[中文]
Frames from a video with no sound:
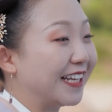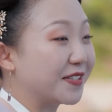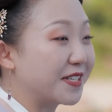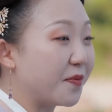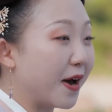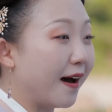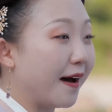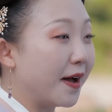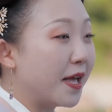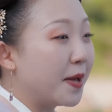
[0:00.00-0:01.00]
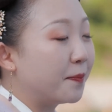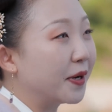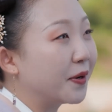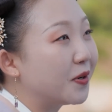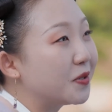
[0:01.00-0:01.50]
老亲王，
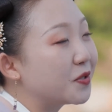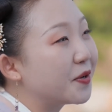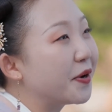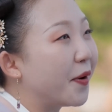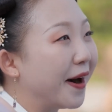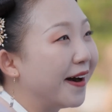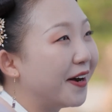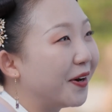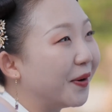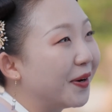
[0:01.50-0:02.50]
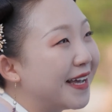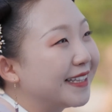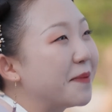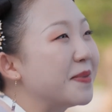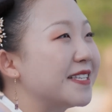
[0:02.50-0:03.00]
本宫虽为皇后，
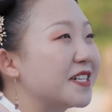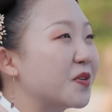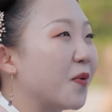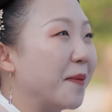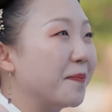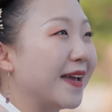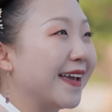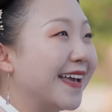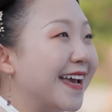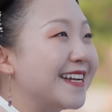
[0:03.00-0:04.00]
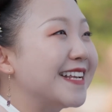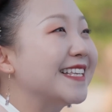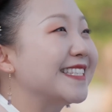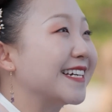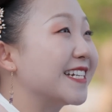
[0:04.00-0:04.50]
但毕竟是晚辈，认
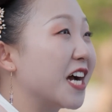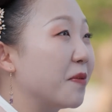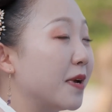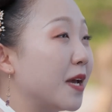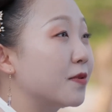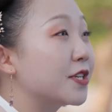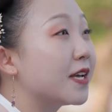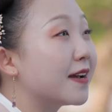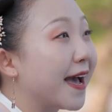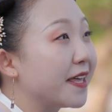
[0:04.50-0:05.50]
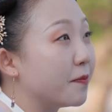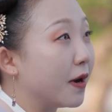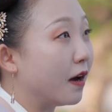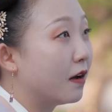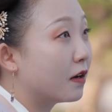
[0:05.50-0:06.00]
得几个长辈不是应该的
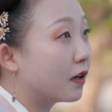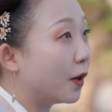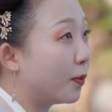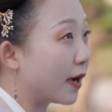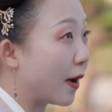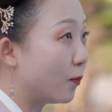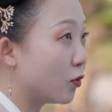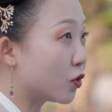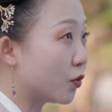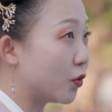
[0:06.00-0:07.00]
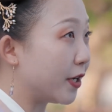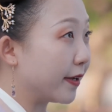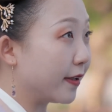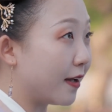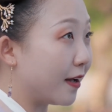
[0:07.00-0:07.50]
吗？可不敢目中无
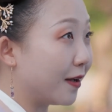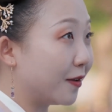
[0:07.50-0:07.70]
人啊。